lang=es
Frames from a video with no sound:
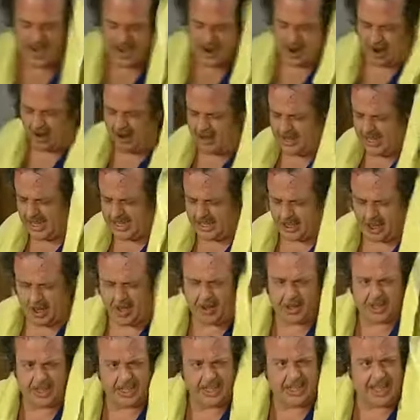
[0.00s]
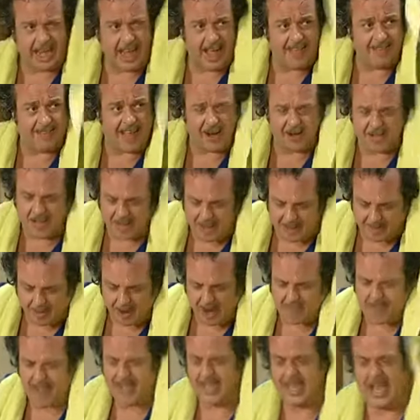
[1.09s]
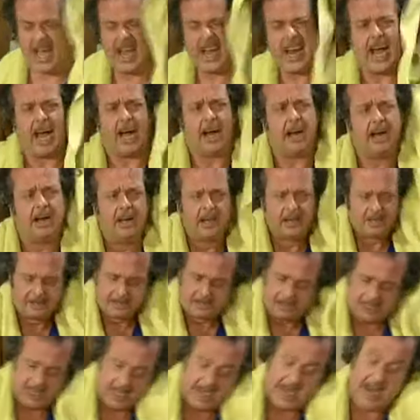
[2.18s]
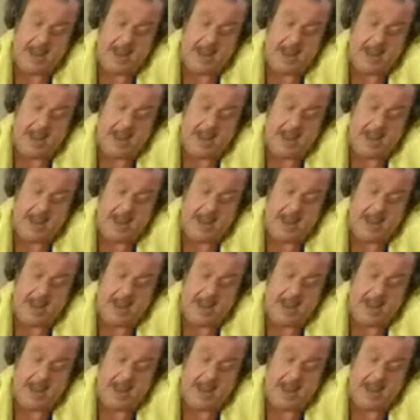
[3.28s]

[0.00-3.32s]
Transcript: bueno, que es todo este escándalo y desde por la mañana. Y en